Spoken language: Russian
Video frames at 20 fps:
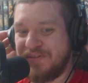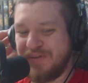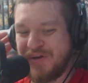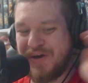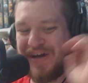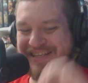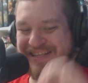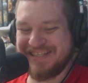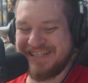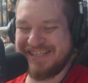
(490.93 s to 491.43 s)
Но
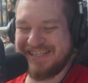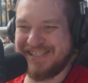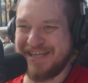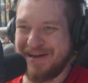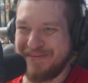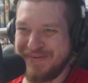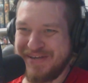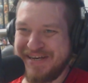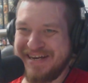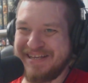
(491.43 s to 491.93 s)
это на
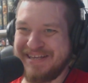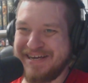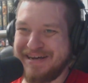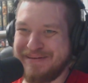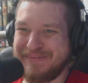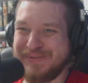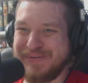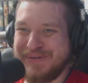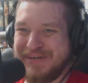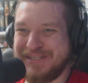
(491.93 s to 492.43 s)
самом деле
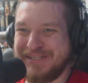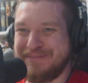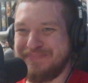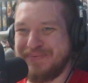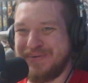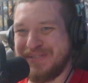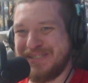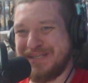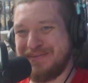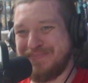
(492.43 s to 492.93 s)

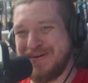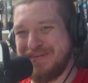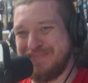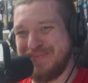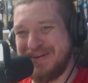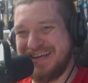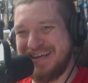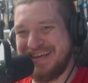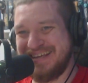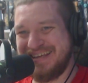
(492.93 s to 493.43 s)

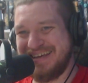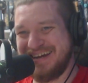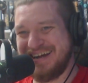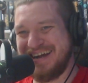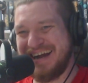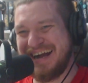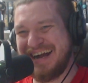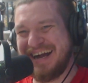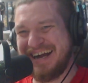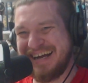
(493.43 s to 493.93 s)
не
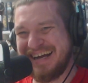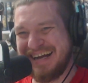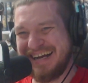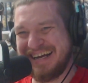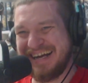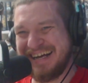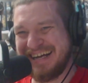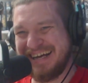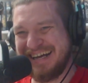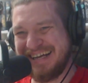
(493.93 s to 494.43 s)
обзор, это
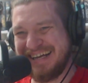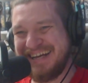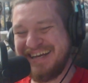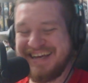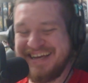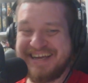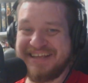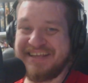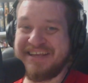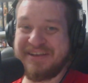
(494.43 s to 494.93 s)
просто
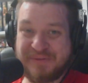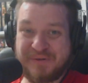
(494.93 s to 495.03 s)
бомбление.